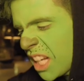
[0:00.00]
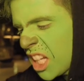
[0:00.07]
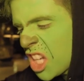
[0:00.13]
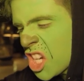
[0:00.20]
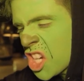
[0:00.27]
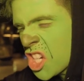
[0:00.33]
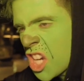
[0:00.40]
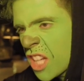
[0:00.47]

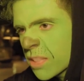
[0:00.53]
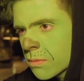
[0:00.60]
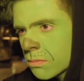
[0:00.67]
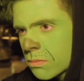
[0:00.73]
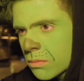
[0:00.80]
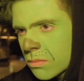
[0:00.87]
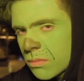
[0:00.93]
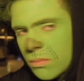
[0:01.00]
porquería me
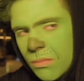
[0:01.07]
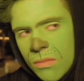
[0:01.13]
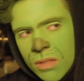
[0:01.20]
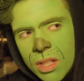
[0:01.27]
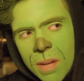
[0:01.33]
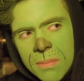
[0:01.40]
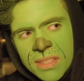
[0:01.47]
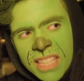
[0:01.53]
enferma.
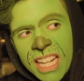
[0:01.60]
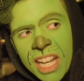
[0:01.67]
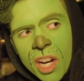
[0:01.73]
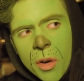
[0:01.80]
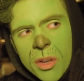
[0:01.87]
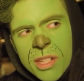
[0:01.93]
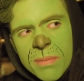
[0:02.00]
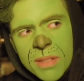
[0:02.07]
Me
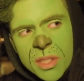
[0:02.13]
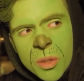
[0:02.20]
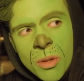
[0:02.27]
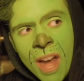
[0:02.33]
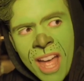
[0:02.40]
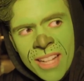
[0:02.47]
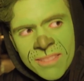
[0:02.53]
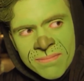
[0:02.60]
robaré la
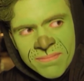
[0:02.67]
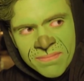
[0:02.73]
Navidad.